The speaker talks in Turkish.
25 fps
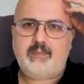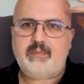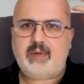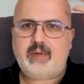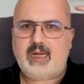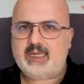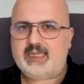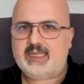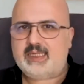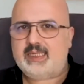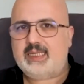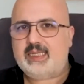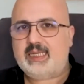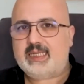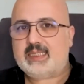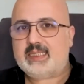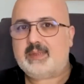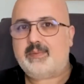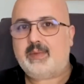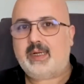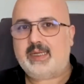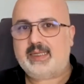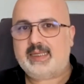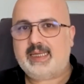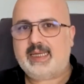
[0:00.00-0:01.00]
belki ne
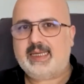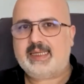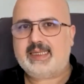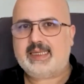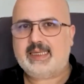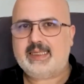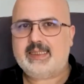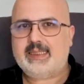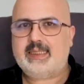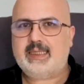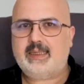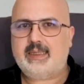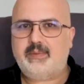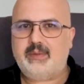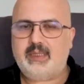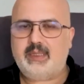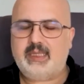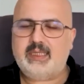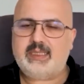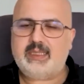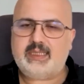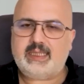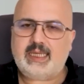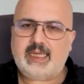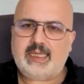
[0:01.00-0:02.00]
zaman denk
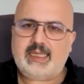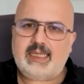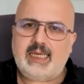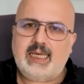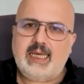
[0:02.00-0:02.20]
getirebilirsek